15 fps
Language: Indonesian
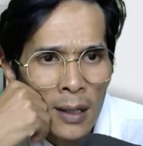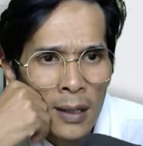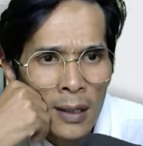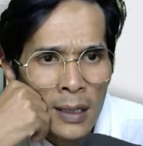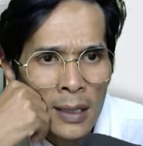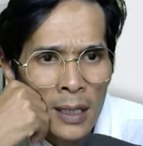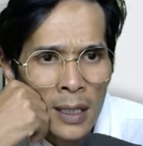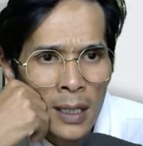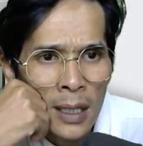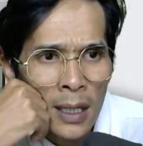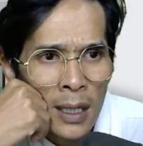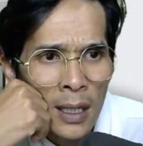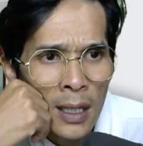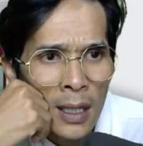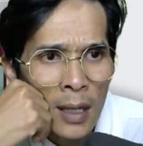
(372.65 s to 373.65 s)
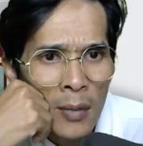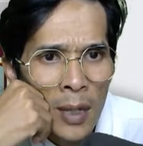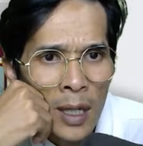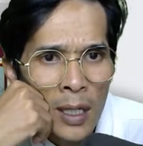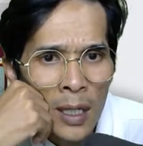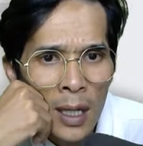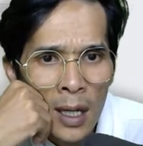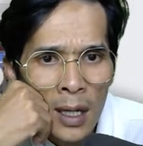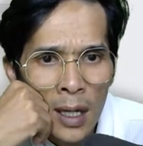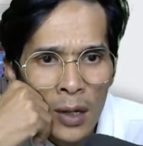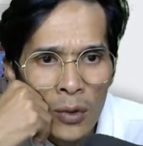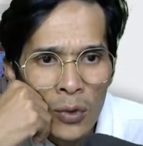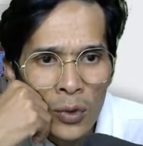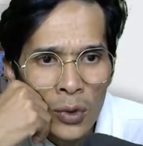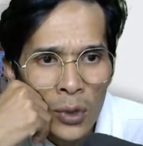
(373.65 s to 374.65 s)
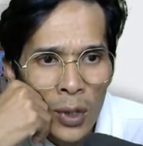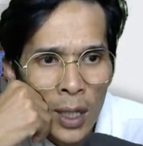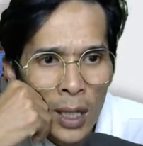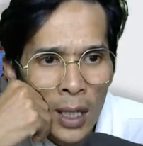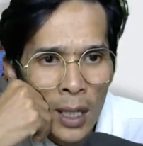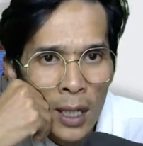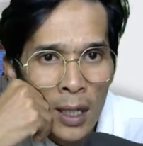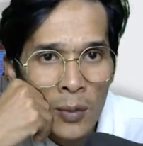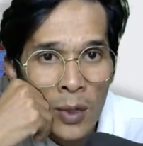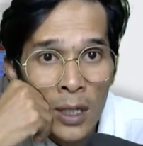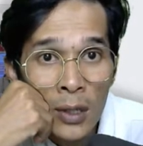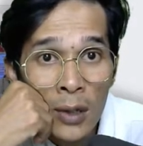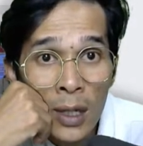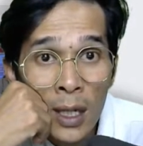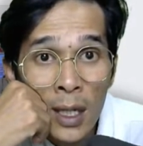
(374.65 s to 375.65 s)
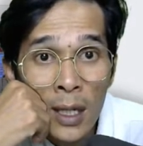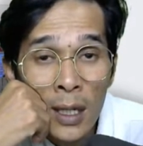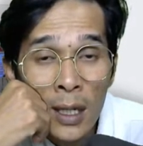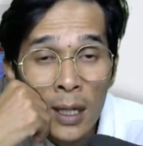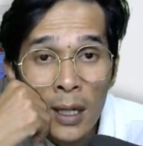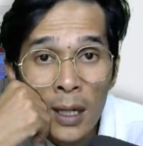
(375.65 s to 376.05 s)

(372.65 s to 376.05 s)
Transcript: di sini namanya ada u torrent ada torrent